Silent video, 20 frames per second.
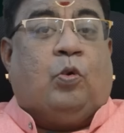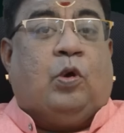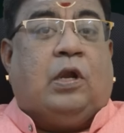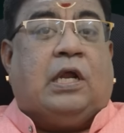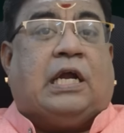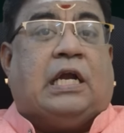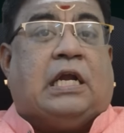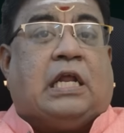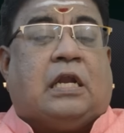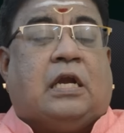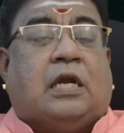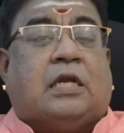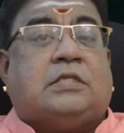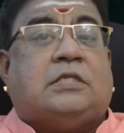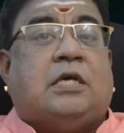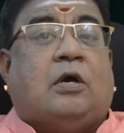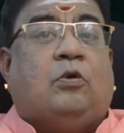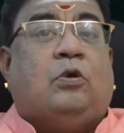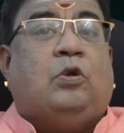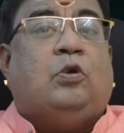ஒரு கடன்
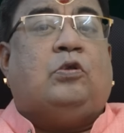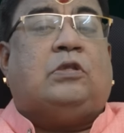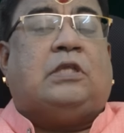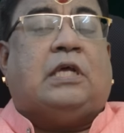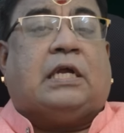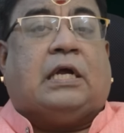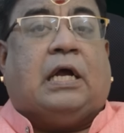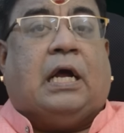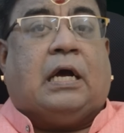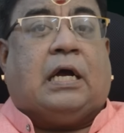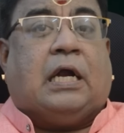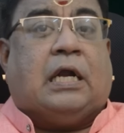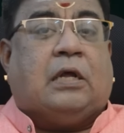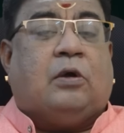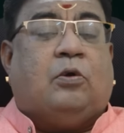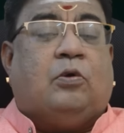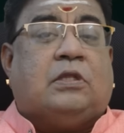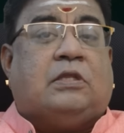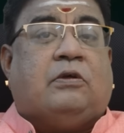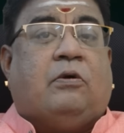அடைச்சா இன்னொருத்தர்
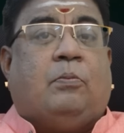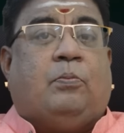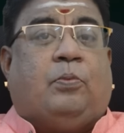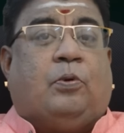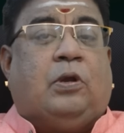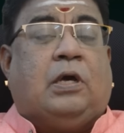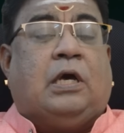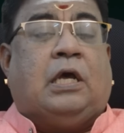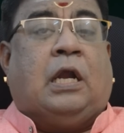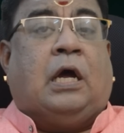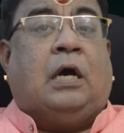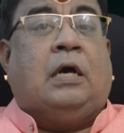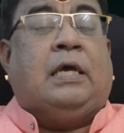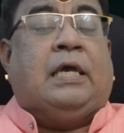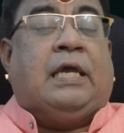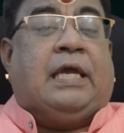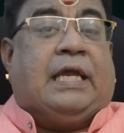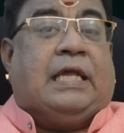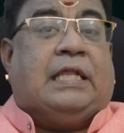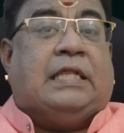கடன் கொடுத்தவன் பிடுங்குறான்
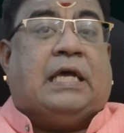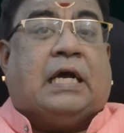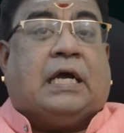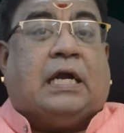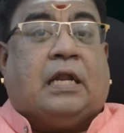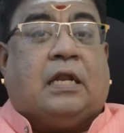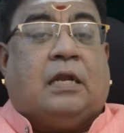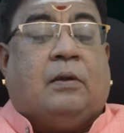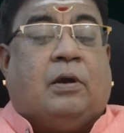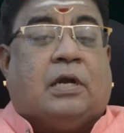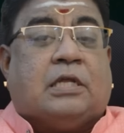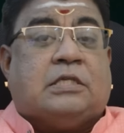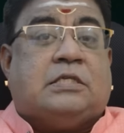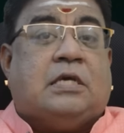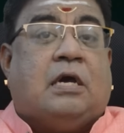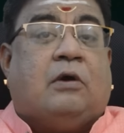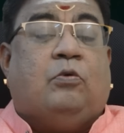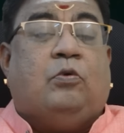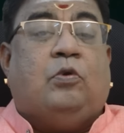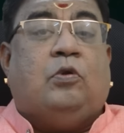இந்த கடனை
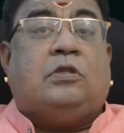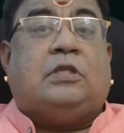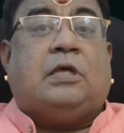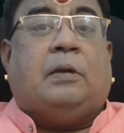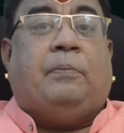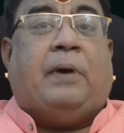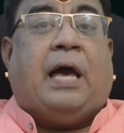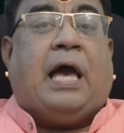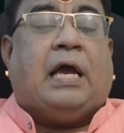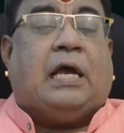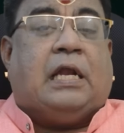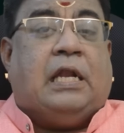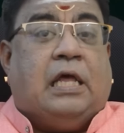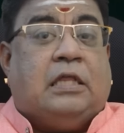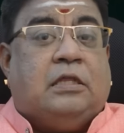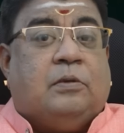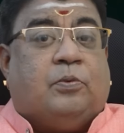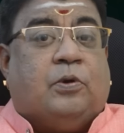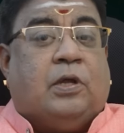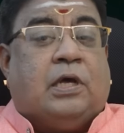அடைச்சா இன்னொருத்தர்
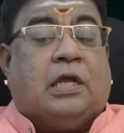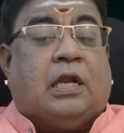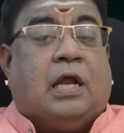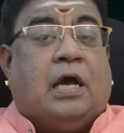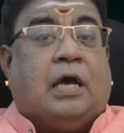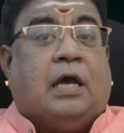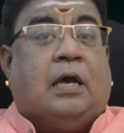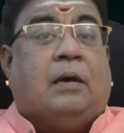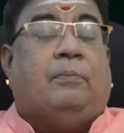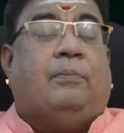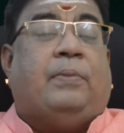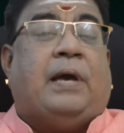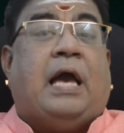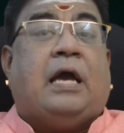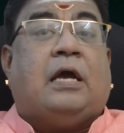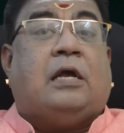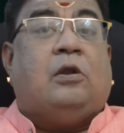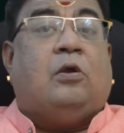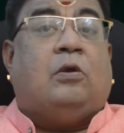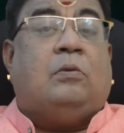பேங்க்லேருந்து பிடுங்குறாங்க
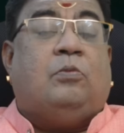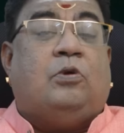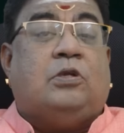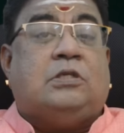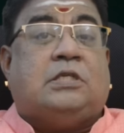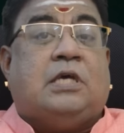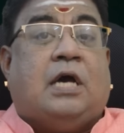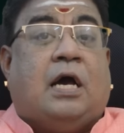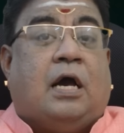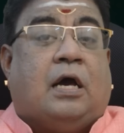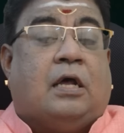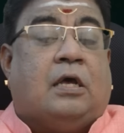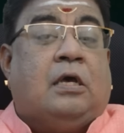பேங்க் லோன் முடித்தா